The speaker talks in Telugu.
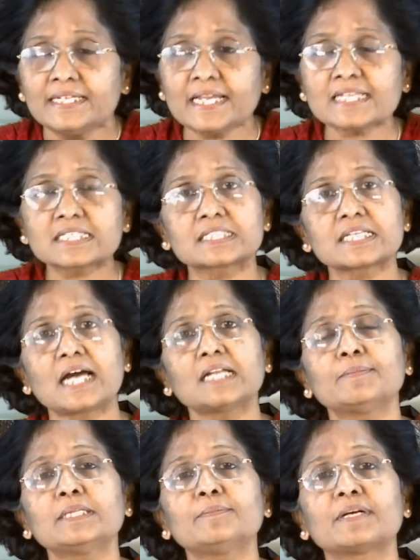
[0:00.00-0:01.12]
ఎస్
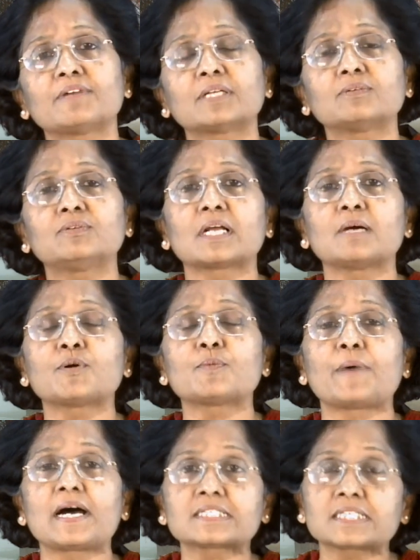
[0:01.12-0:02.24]
చాలామంది మనం అనుకుంటాము
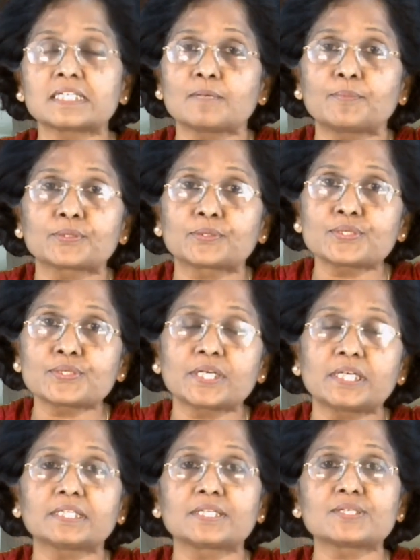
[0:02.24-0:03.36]
పాస్టర్లు ఎప్పుడు
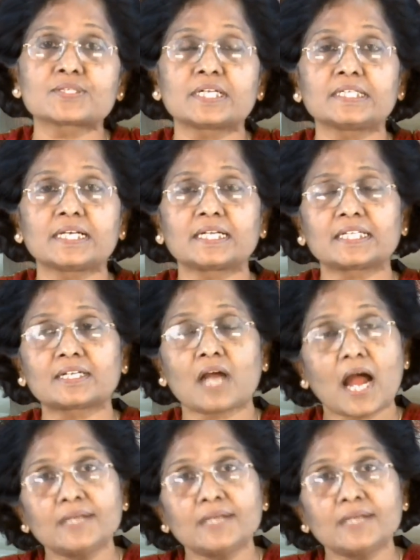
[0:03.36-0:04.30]
తీసురండి తీసురండి అని అంటారు